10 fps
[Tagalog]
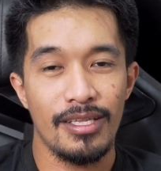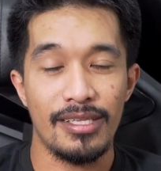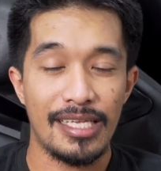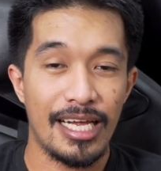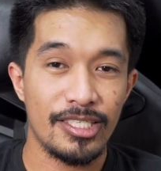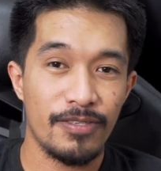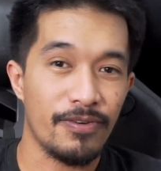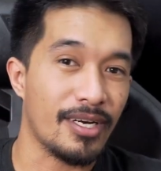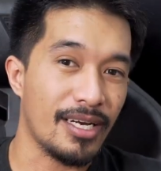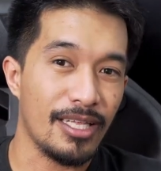the
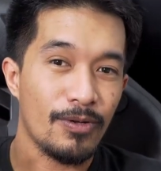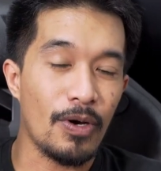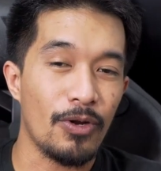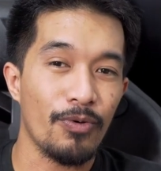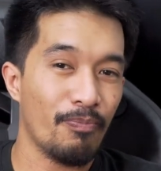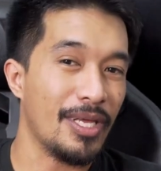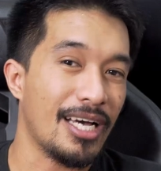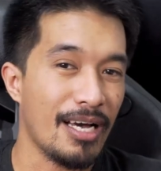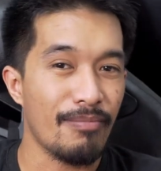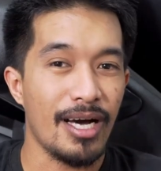transfer rate kung anong
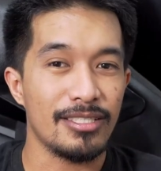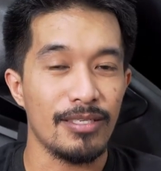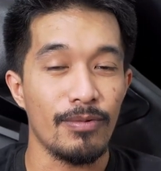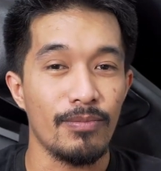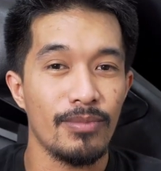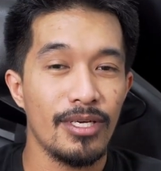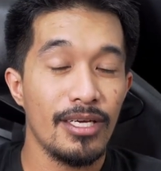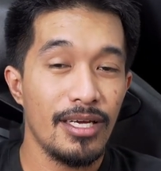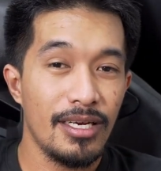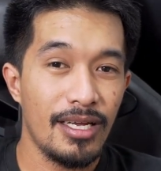pinaka-maximum
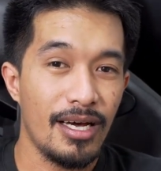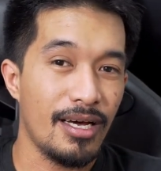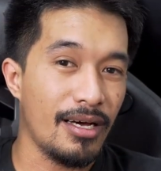na